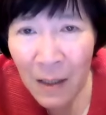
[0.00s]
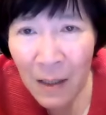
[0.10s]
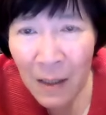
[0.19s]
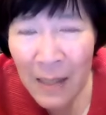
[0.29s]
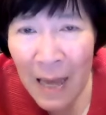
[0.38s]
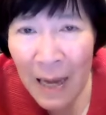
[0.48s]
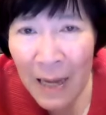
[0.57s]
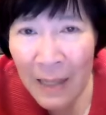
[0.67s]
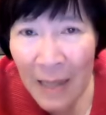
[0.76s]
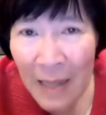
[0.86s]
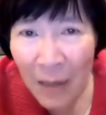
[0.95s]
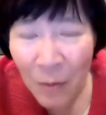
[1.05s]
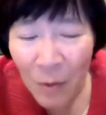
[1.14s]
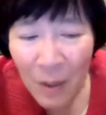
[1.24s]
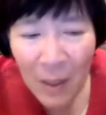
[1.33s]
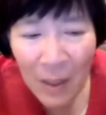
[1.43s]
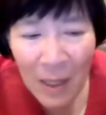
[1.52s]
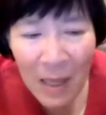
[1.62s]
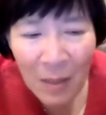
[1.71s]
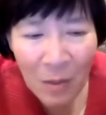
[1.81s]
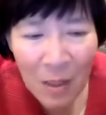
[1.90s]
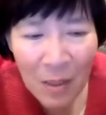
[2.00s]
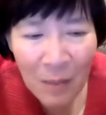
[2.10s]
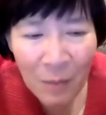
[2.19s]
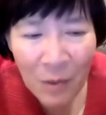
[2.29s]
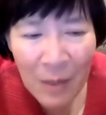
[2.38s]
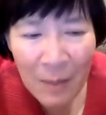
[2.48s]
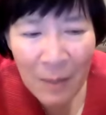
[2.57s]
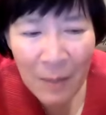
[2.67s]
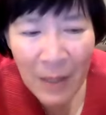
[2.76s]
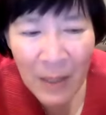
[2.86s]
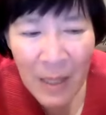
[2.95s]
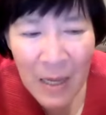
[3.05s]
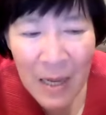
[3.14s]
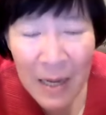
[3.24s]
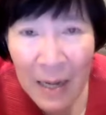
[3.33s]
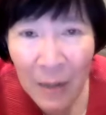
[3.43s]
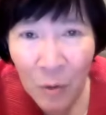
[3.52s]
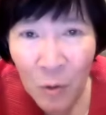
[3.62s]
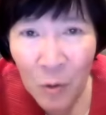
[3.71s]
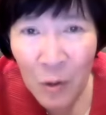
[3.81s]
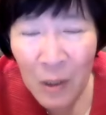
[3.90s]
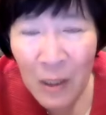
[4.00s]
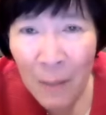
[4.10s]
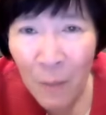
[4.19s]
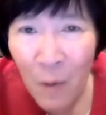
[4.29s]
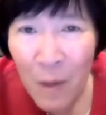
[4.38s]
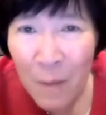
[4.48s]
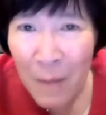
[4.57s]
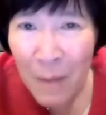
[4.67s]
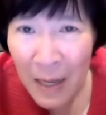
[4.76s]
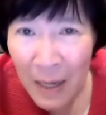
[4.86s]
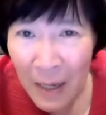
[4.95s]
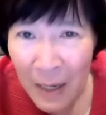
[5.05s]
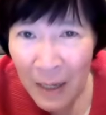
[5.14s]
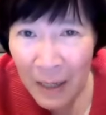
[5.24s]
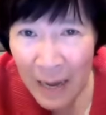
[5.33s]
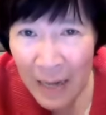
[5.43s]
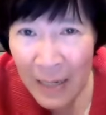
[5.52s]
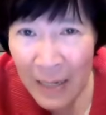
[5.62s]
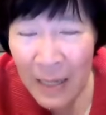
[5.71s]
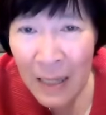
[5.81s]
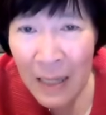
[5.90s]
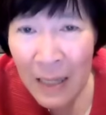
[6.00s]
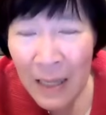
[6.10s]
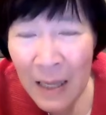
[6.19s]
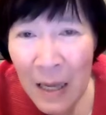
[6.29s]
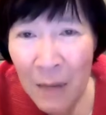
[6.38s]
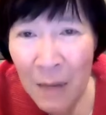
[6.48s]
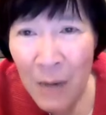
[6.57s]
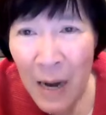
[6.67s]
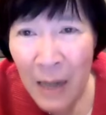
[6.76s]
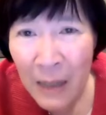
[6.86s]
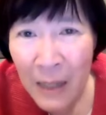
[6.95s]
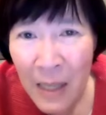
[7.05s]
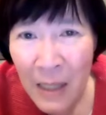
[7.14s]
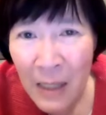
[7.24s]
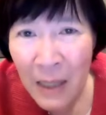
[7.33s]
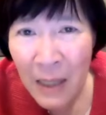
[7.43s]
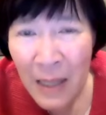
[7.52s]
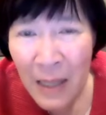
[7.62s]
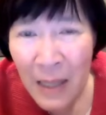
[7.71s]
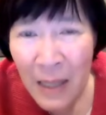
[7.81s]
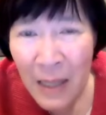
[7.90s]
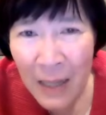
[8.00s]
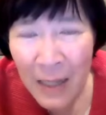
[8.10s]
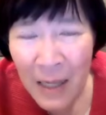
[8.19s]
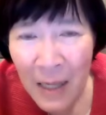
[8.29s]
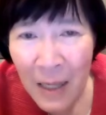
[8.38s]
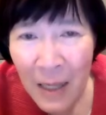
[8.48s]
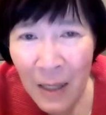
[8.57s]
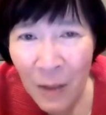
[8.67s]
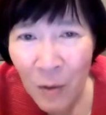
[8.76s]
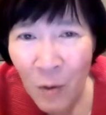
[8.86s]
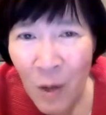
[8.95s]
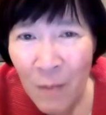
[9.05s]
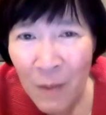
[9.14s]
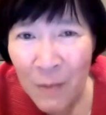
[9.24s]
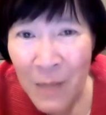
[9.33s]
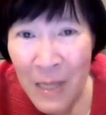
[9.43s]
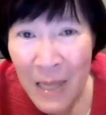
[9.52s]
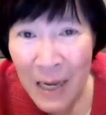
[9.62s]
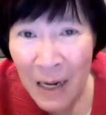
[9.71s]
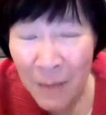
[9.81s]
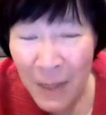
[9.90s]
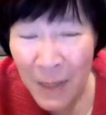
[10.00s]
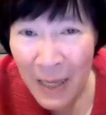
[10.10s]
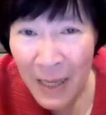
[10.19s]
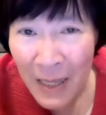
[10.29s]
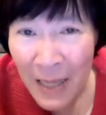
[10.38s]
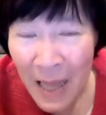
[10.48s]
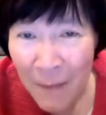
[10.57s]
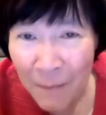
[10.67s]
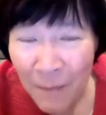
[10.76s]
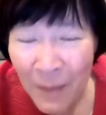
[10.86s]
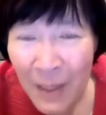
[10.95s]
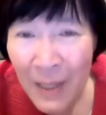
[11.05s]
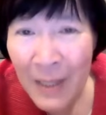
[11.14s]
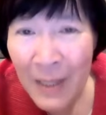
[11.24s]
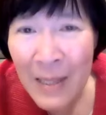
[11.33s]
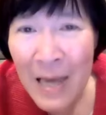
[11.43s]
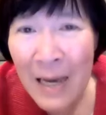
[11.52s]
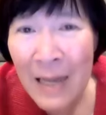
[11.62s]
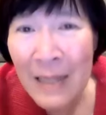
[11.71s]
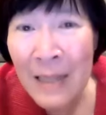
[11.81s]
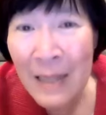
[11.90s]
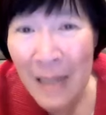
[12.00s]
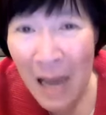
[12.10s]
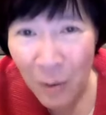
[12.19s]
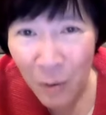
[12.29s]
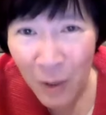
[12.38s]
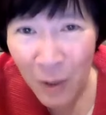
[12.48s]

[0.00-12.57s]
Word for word: jangan takut. Itu disebut sampai 365 kali. Berarti setiap hari Tuhan berbicara kepada kita, jangan takut.